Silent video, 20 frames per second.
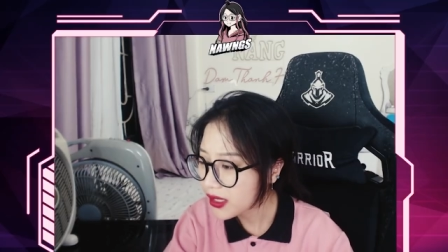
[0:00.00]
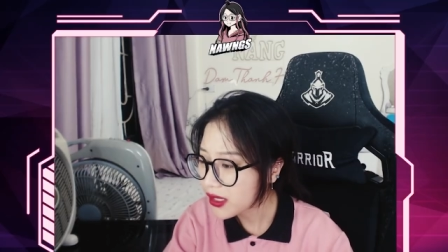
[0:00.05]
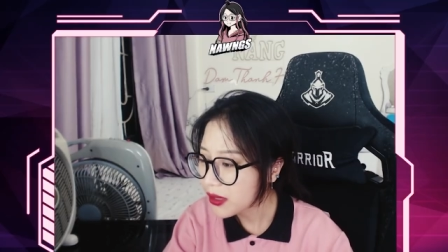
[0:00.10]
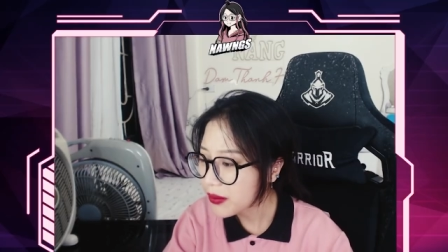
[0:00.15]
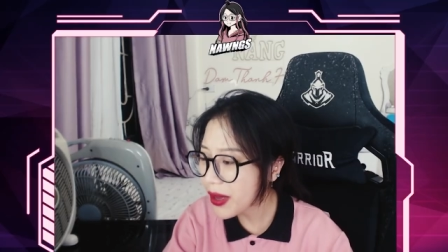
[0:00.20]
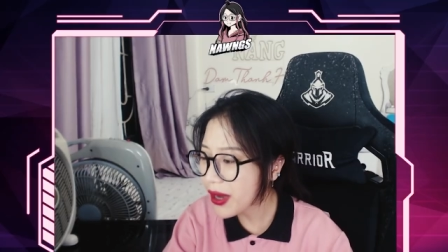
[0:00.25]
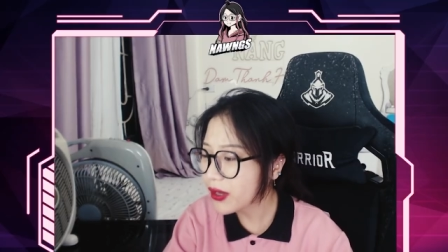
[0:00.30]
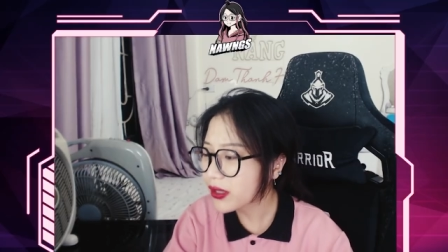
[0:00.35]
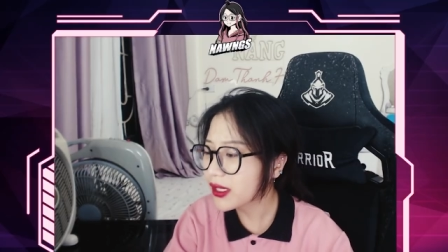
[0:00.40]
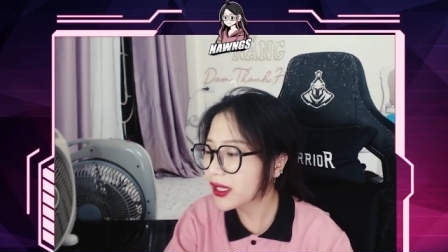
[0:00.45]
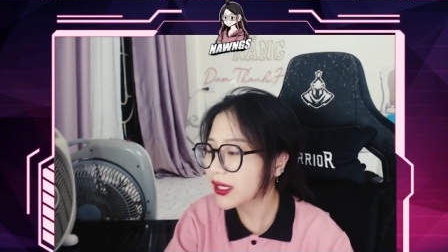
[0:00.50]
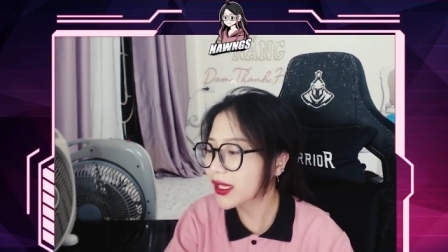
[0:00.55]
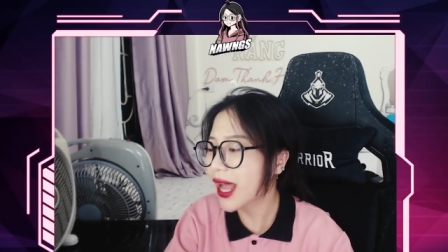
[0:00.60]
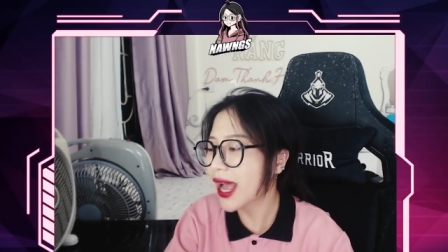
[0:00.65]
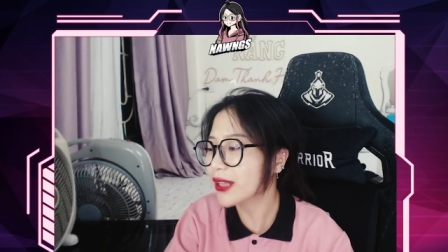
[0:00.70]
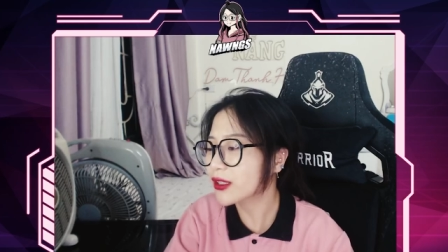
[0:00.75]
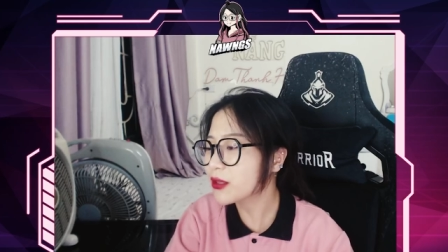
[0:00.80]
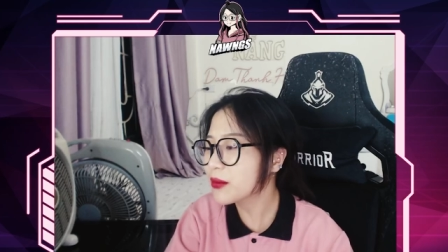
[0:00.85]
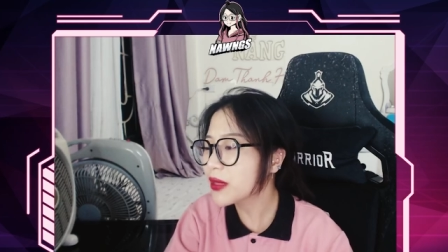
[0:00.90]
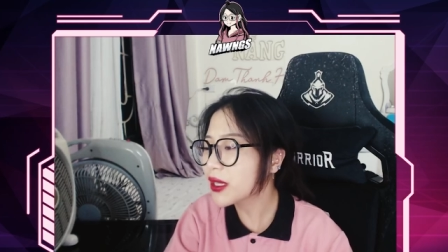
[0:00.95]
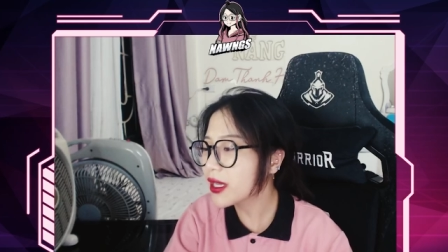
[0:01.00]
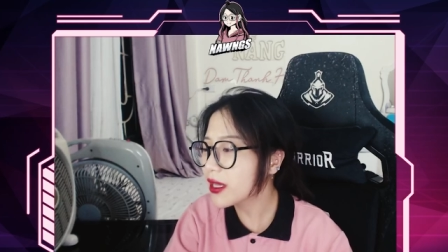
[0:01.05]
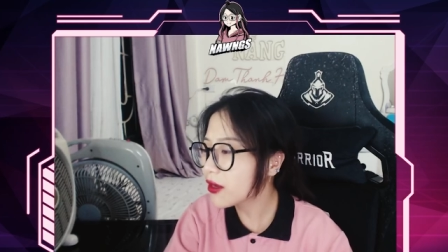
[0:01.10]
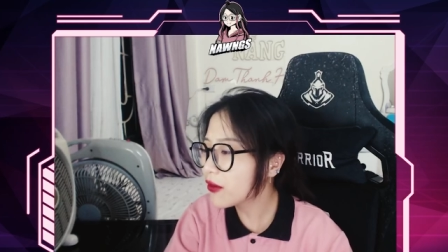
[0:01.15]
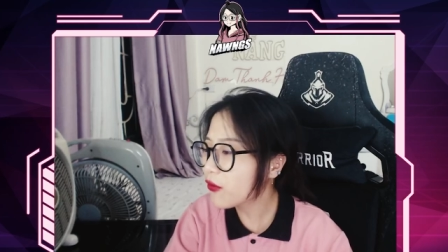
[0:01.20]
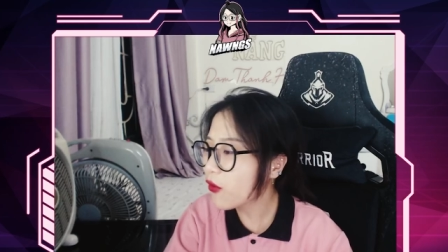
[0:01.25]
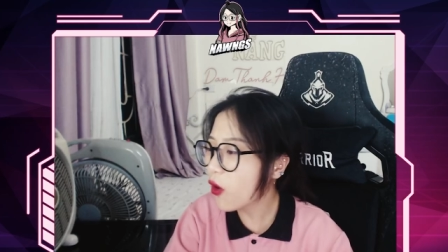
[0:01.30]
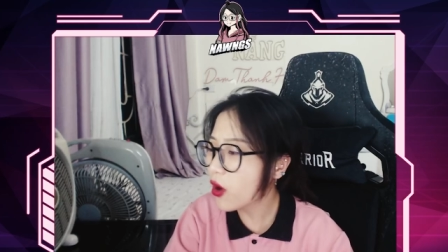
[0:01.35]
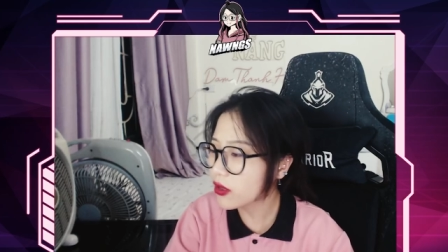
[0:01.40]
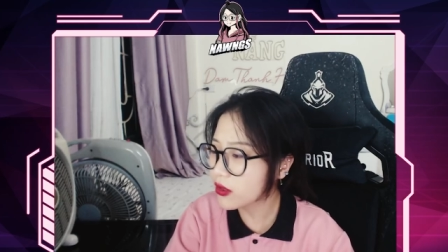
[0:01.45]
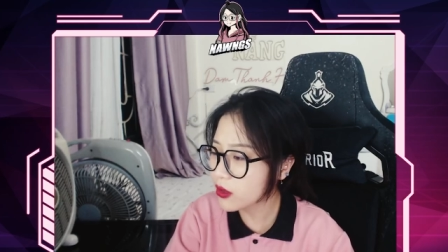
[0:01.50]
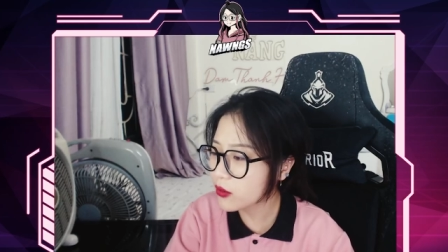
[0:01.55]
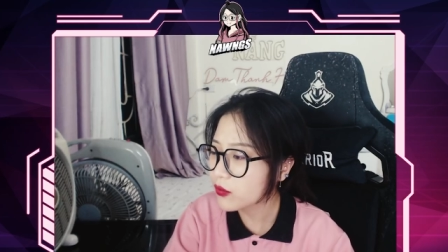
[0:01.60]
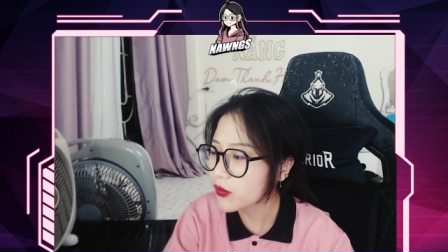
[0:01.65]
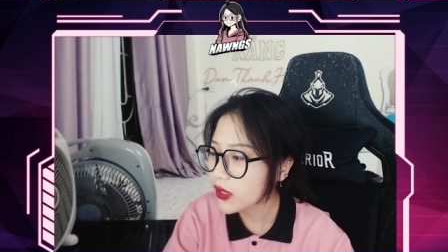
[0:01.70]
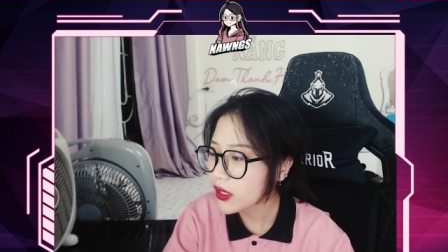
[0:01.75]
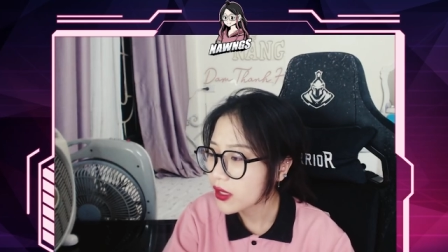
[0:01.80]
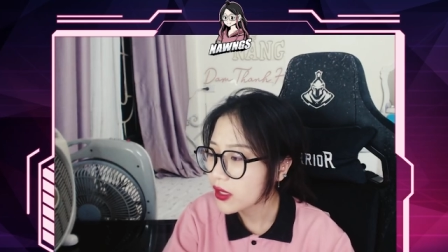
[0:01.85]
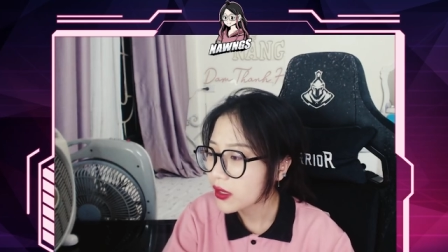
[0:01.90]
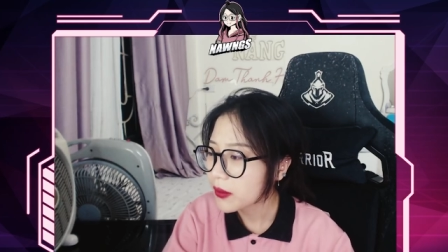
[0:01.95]
bạn có thể thả cho mình cái info được
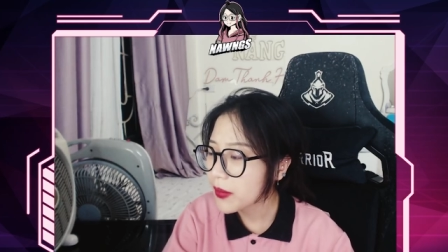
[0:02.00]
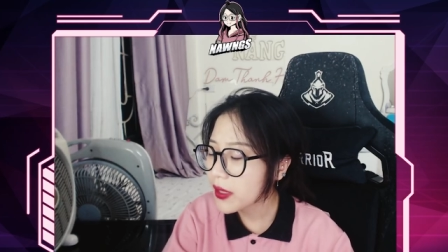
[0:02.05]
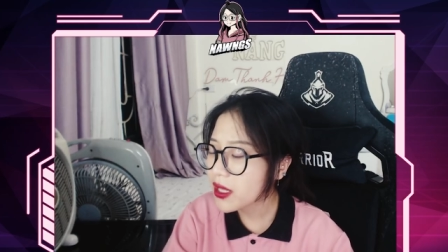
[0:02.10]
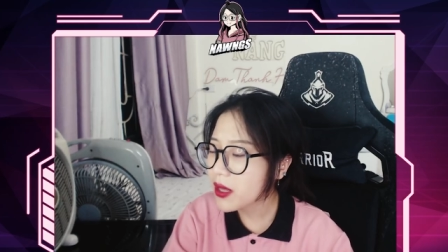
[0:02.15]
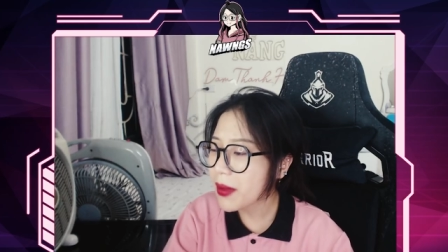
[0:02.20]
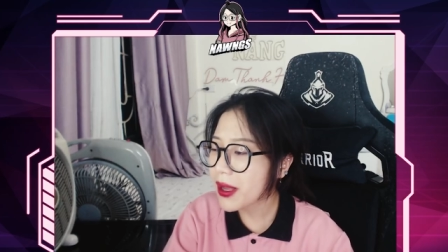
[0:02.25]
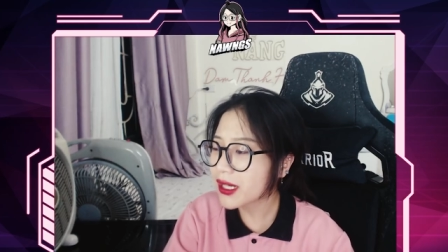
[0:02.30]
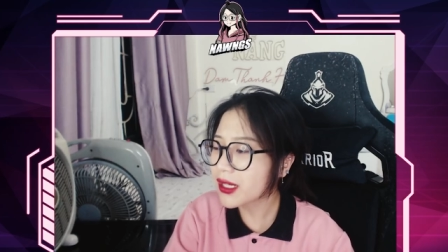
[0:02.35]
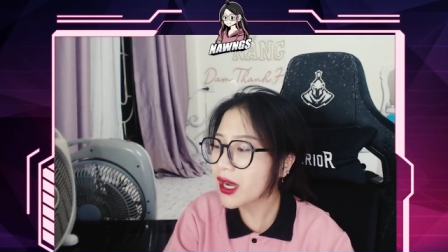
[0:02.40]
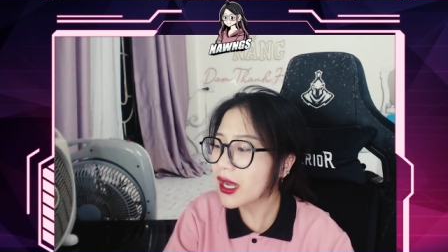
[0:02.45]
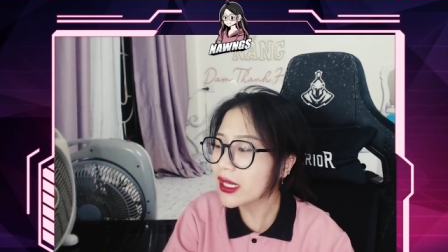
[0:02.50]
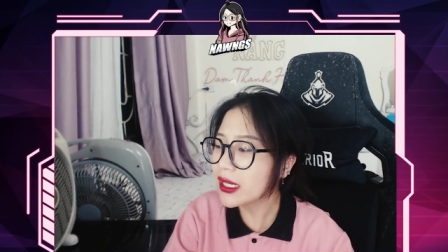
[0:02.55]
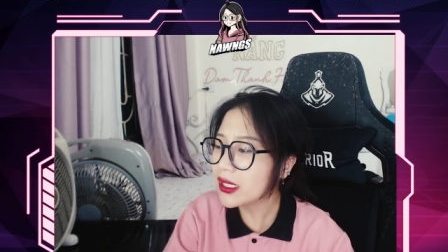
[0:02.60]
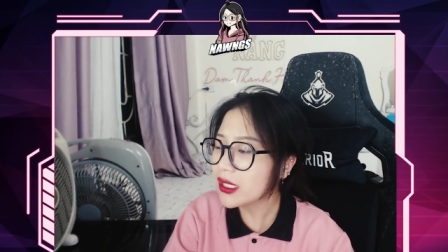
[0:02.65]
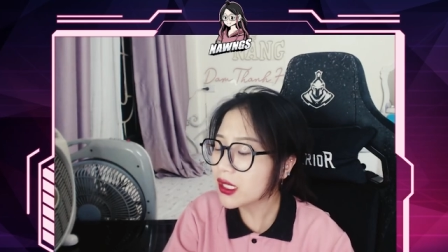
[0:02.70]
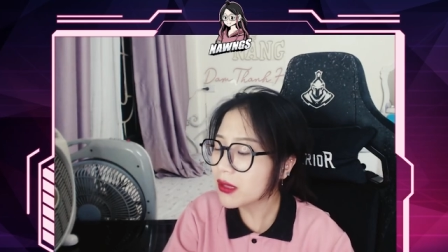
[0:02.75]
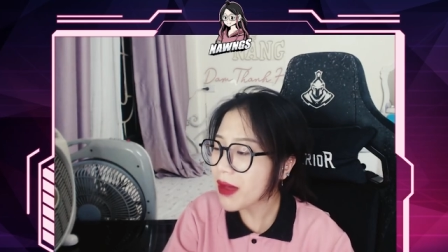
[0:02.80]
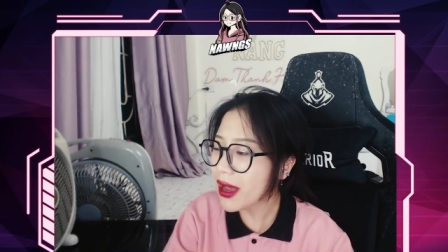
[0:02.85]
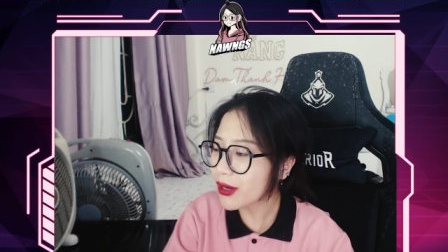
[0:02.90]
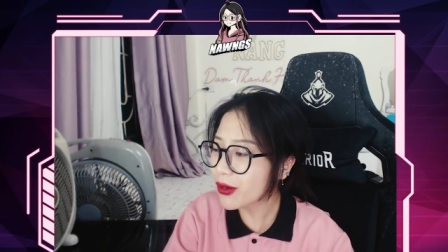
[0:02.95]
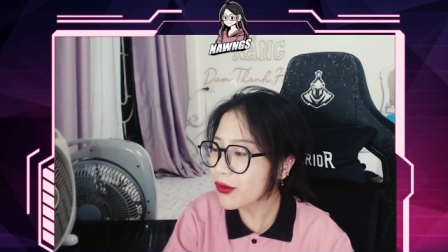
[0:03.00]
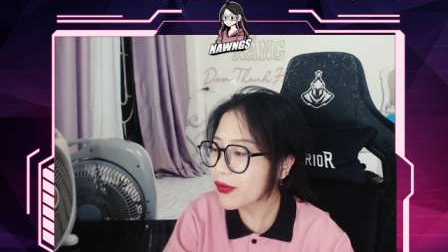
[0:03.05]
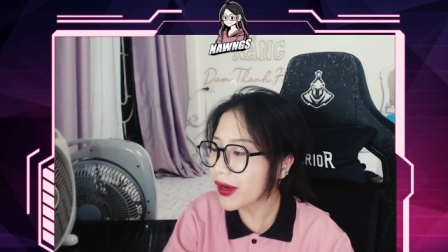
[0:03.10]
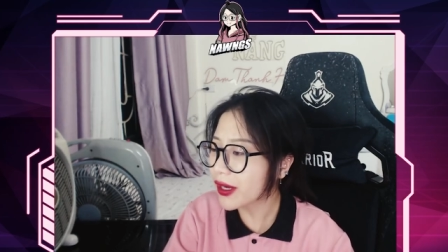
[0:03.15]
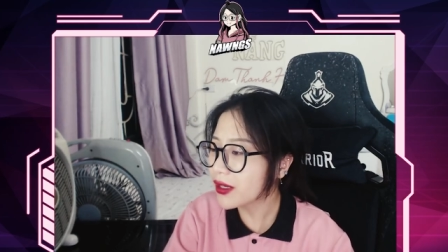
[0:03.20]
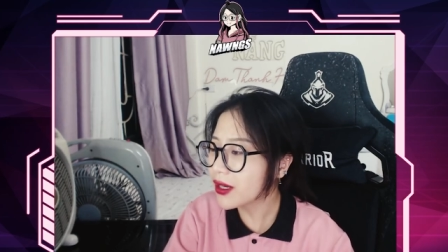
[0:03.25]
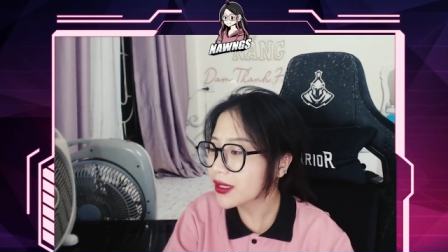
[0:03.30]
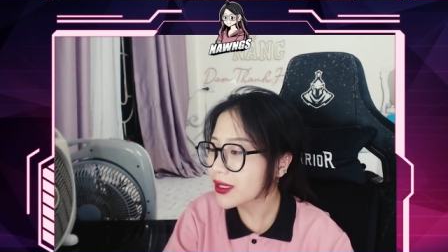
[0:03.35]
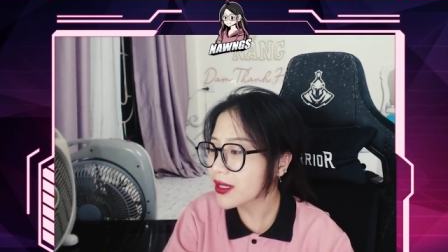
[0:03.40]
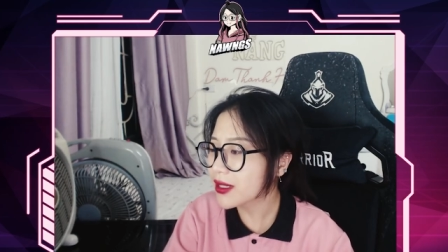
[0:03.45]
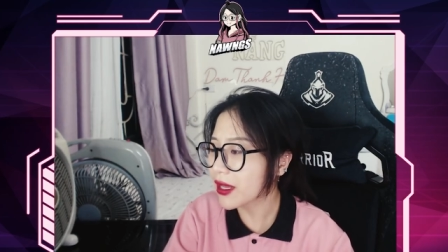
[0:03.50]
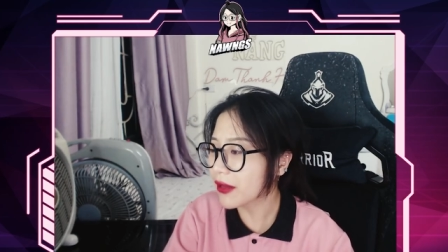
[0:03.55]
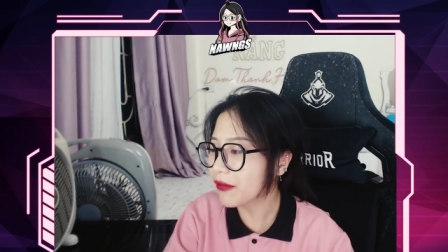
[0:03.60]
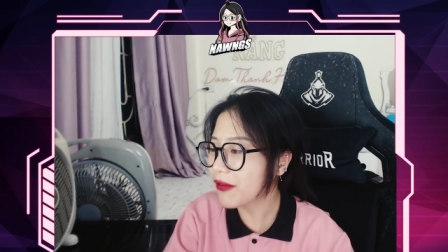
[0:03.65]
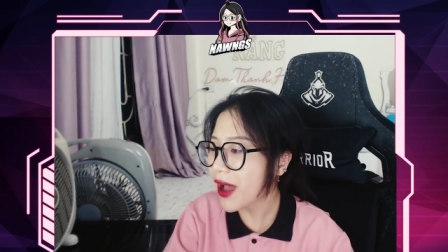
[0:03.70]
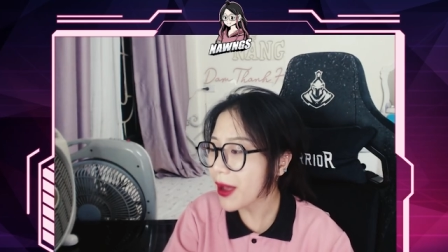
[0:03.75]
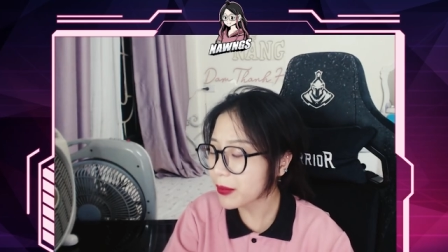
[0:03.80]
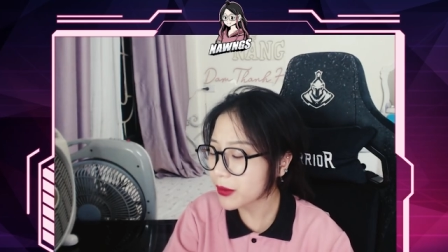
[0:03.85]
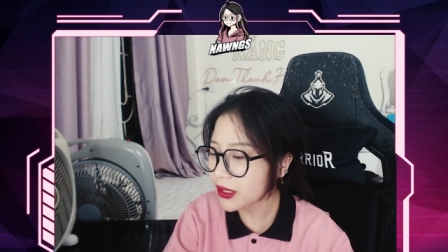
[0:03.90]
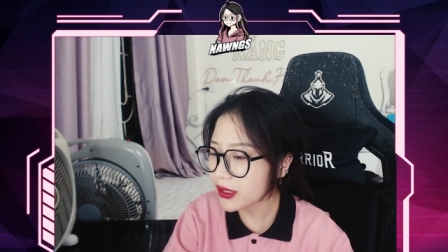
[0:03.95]
không bây giờ bạn gợi ý thì bạn cũng phải đưa ra giải
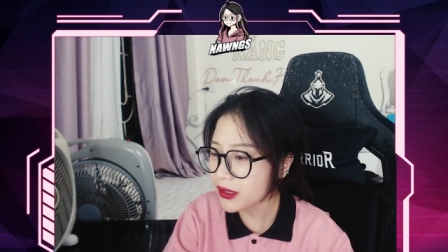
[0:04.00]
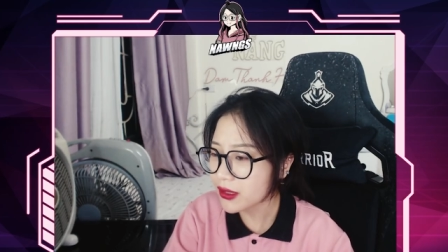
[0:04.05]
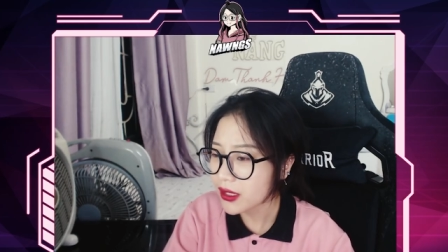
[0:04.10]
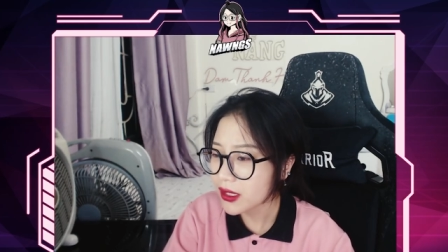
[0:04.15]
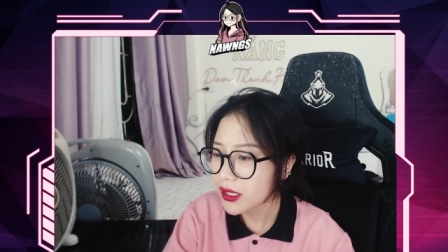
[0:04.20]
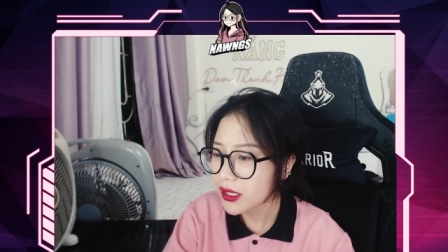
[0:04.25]
pháp chứ